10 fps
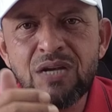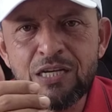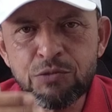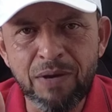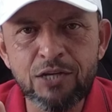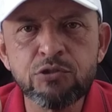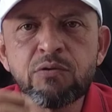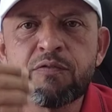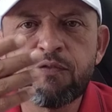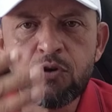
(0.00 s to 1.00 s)
traz mais
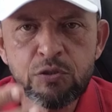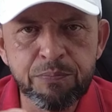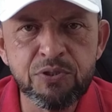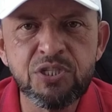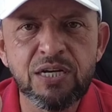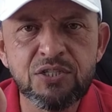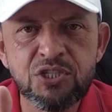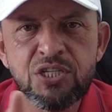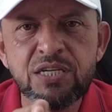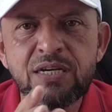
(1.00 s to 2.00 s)
conforto pro dia a
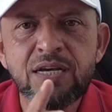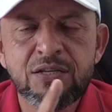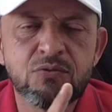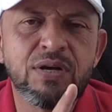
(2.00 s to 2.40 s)
dia,